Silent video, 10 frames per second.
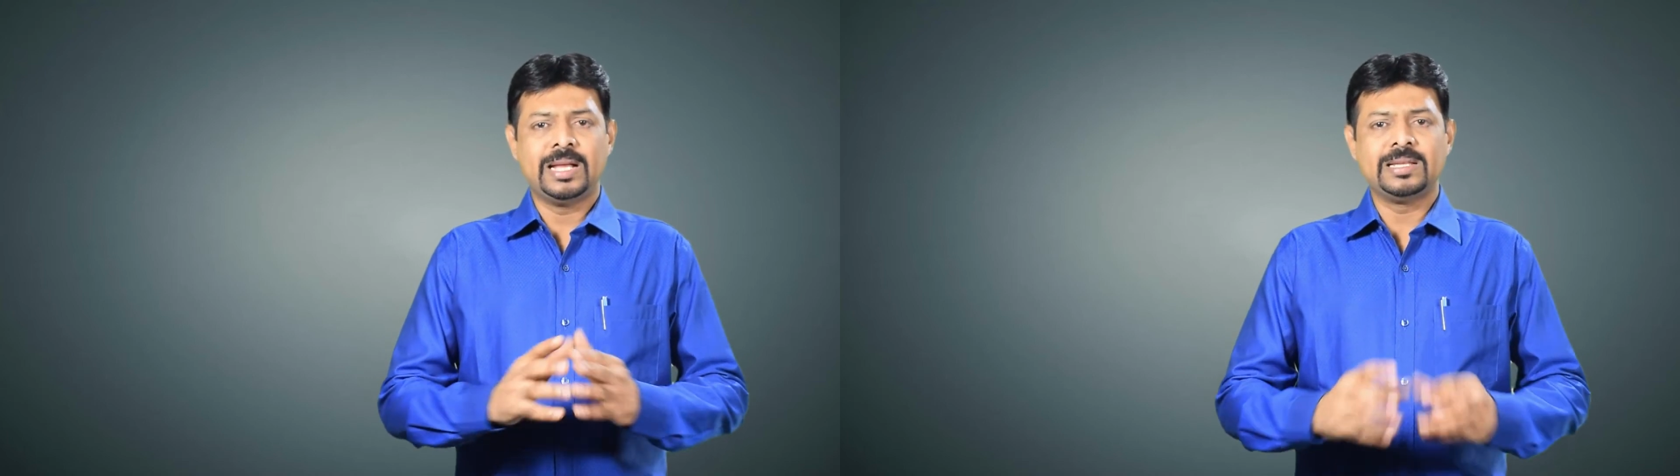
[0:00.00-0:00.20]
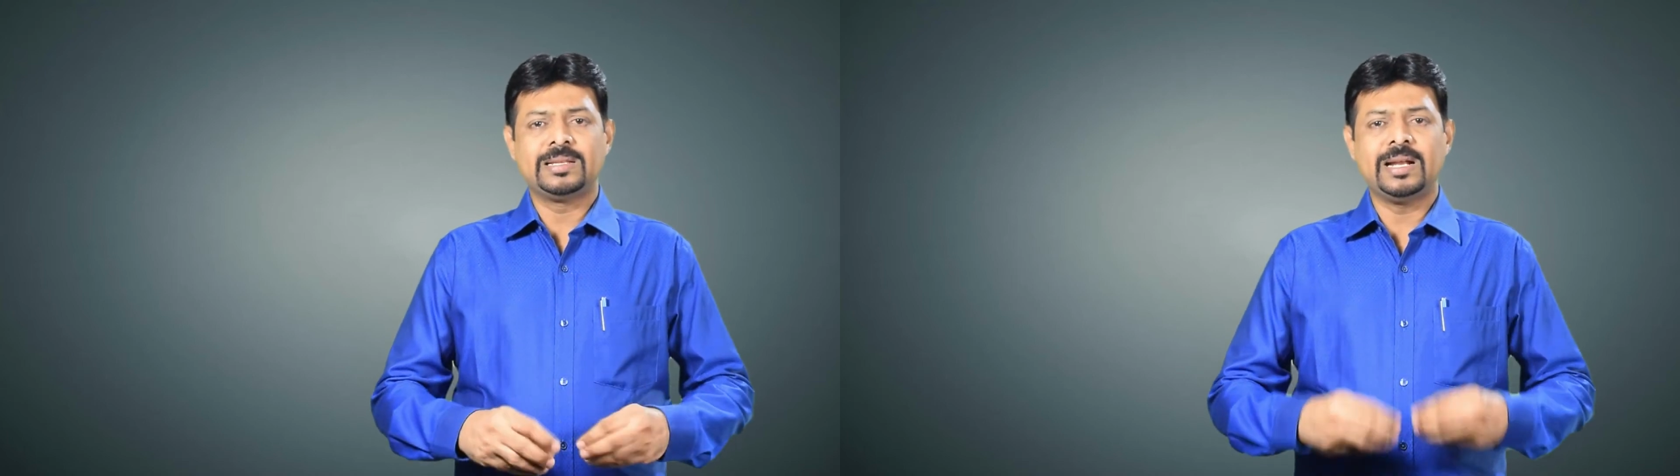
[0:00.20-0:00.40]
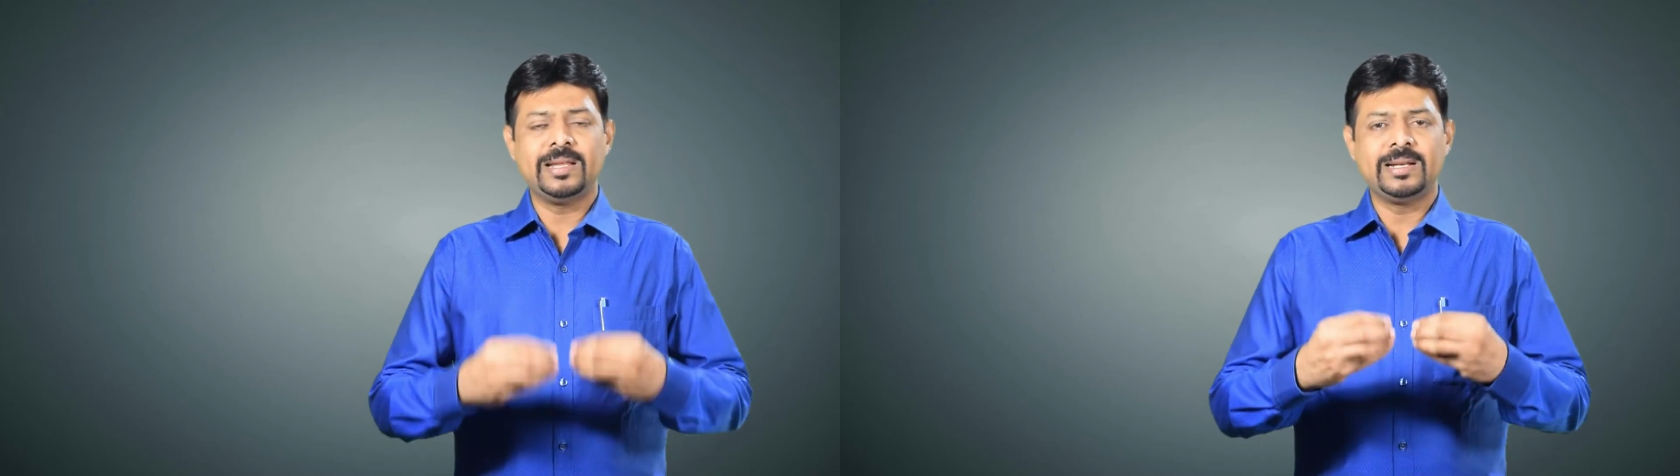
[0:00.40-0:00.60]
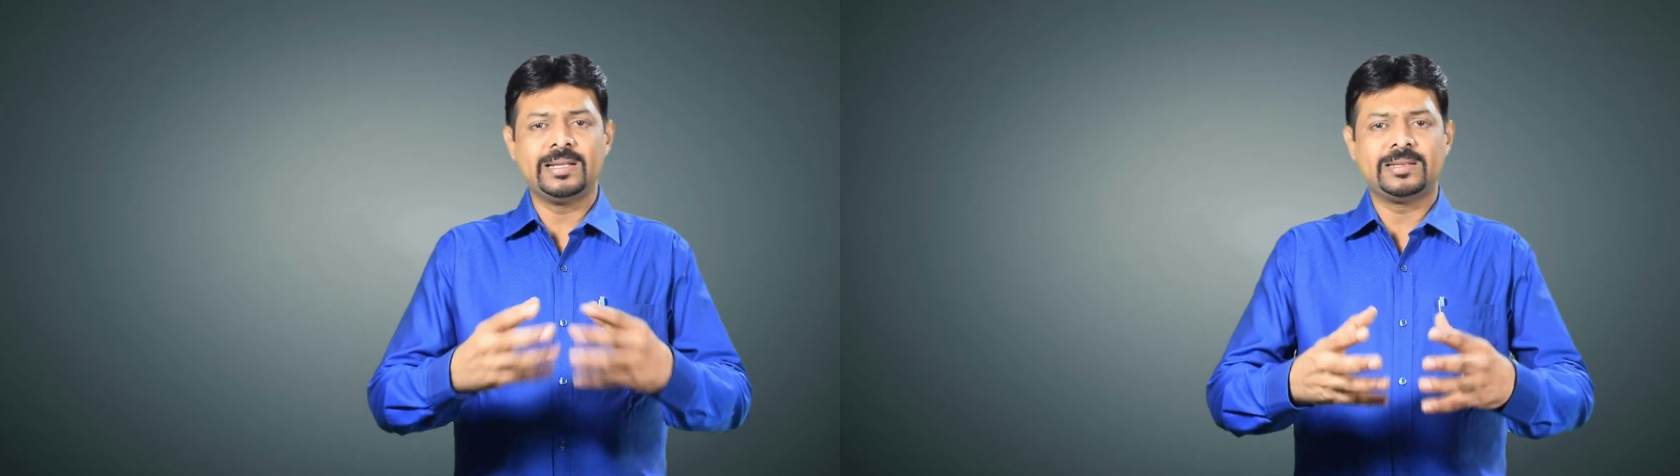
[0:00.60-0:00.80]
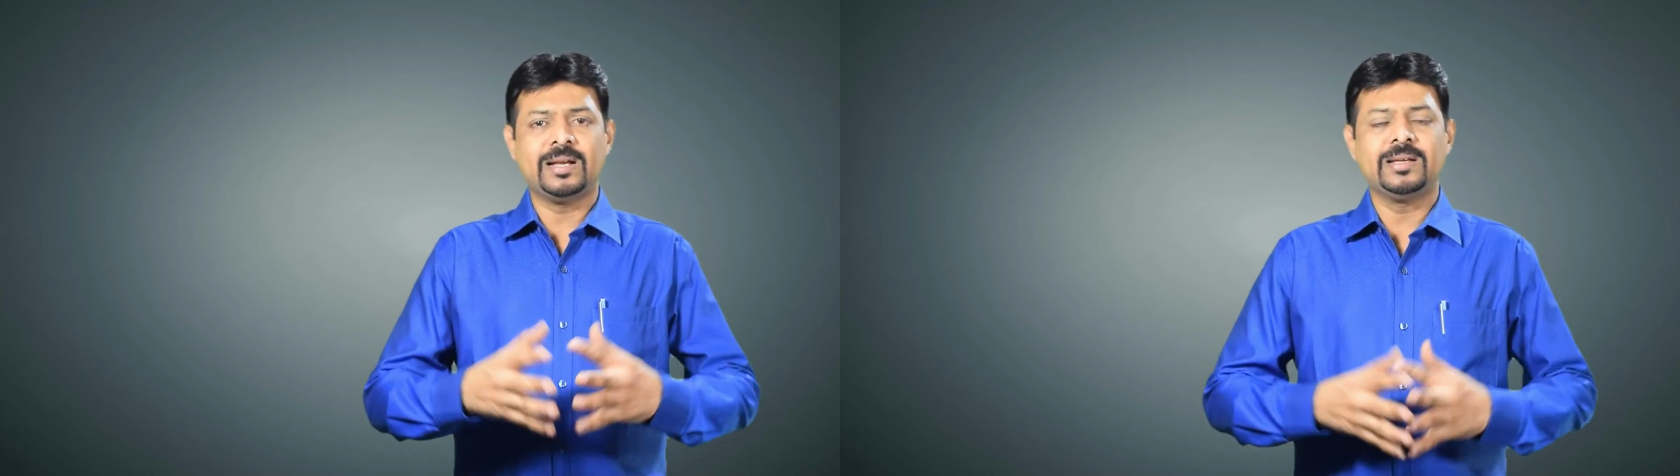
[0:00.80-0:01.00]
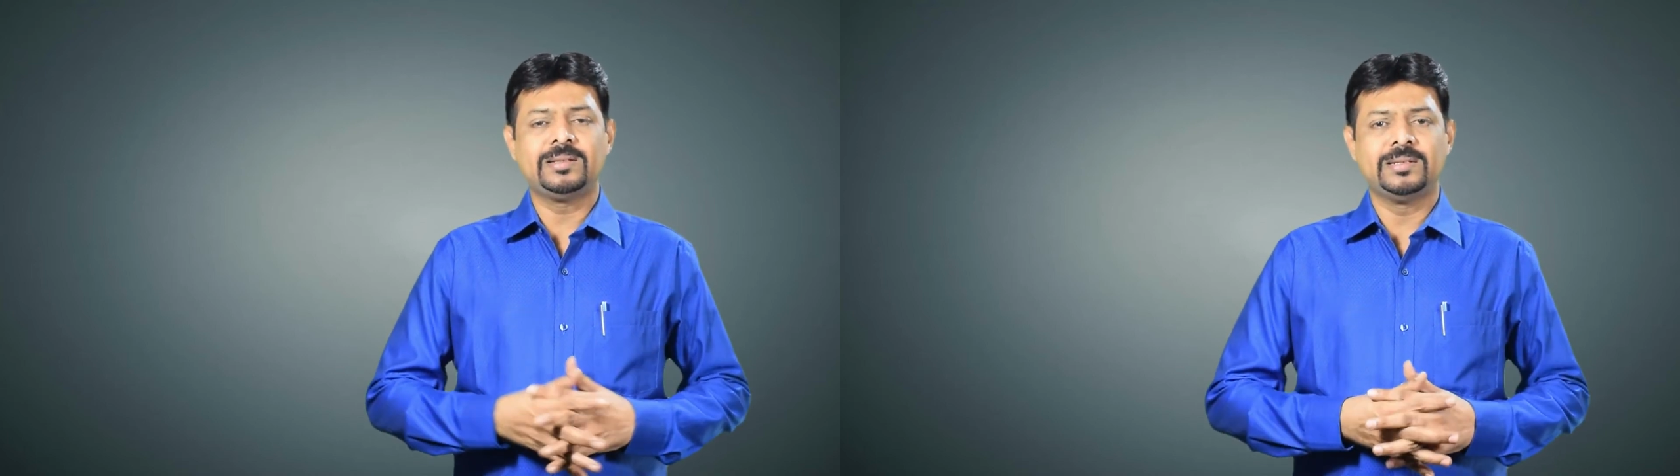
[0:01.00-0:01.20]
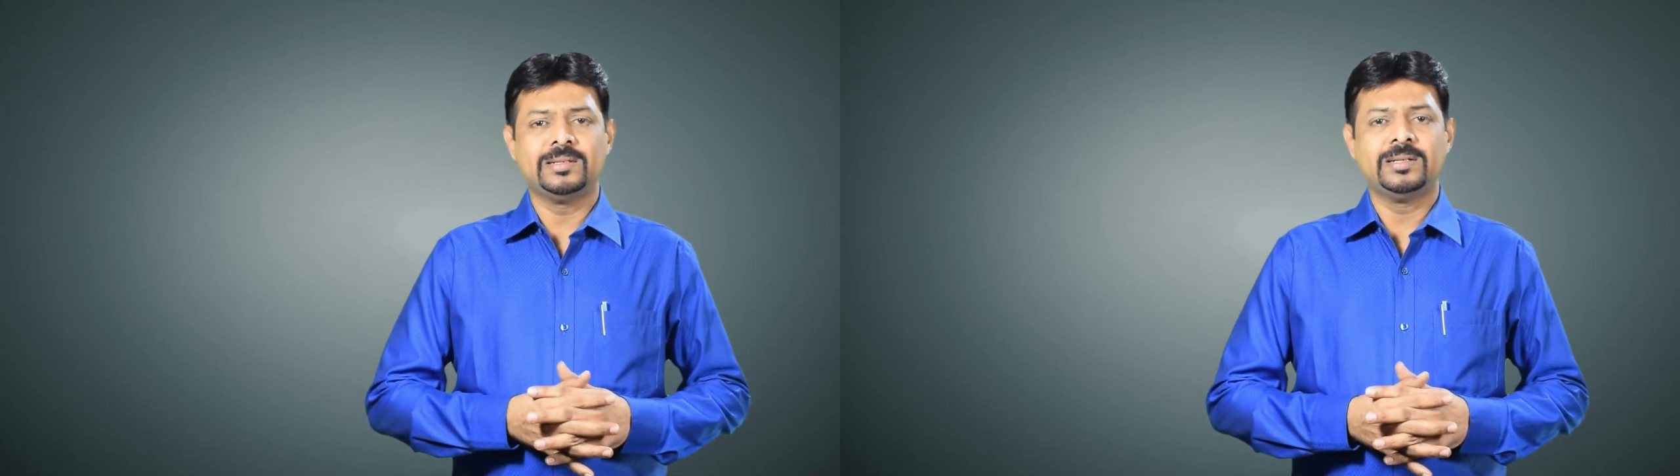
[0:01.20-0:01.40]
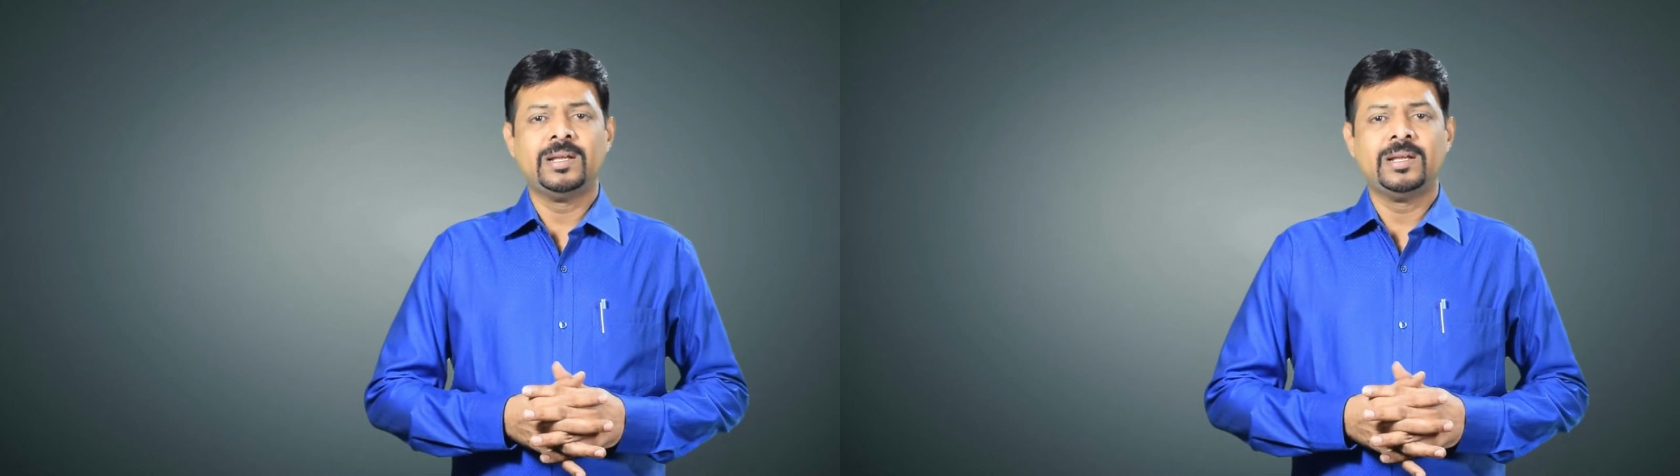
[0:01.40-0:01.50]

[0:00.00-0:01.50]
அந்த தடைகளை தகர்த்து